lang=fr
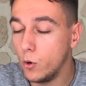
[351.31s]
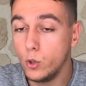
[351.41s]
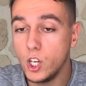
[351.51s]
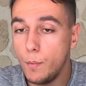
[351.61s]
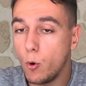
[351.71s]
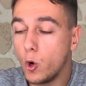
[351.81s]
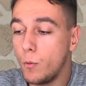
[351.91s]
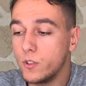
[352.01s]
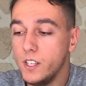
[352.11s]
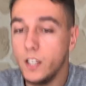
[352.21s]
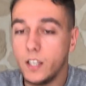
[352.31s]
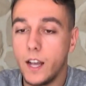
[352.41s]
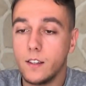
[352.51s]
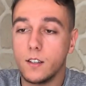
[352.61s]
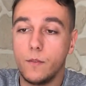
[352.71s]
déjà pour commencer,
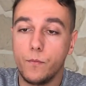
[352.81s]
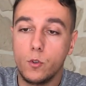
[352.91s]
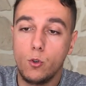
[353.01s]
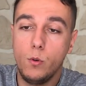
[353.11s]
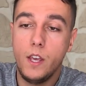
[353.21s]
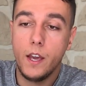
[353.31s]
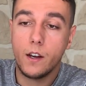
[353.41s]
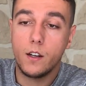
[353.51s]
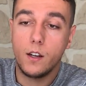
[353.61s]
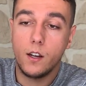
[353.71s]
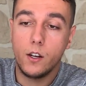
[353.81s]
4 cuillères